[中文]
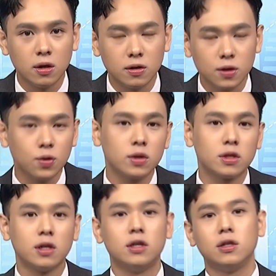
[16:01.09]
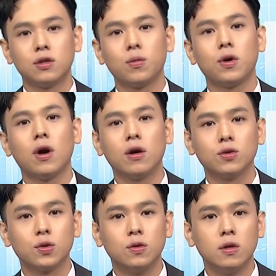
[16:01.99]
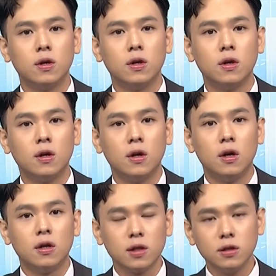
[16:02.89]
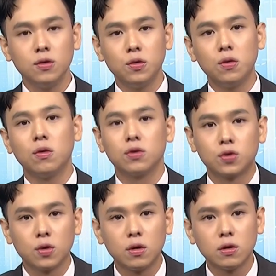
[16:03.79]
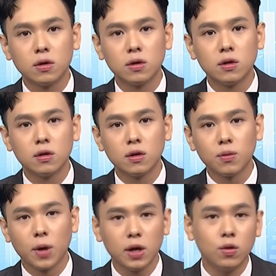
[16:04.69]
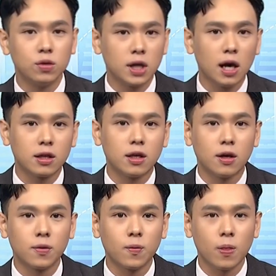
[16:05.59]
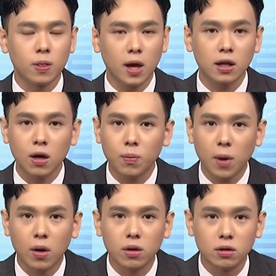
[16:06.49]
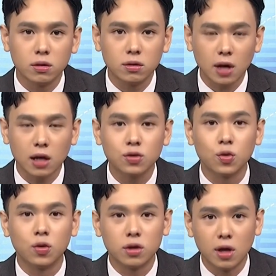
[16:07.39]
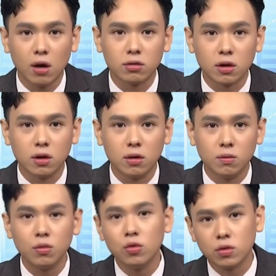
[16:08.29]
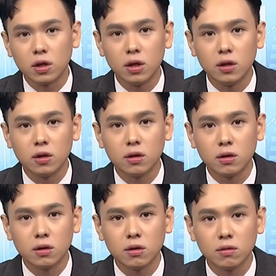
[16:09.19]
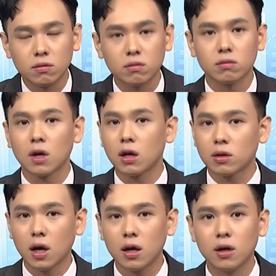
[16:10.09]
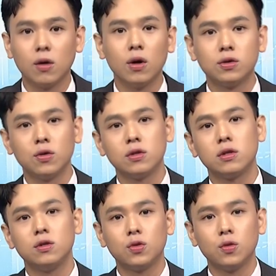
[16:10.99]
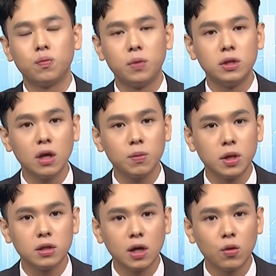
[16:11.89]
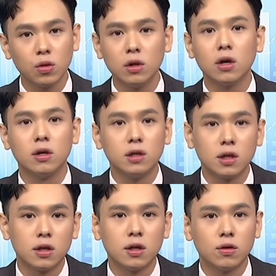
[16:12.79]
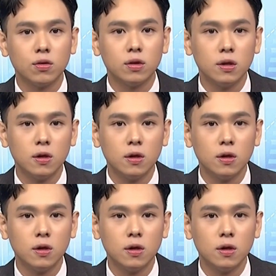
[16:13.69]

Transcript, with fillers: 这对谁其实都没有好处。但是如果说美股下跌达到保尔他所要的目的，那他很快就会释出比较偏向温和一点的言论。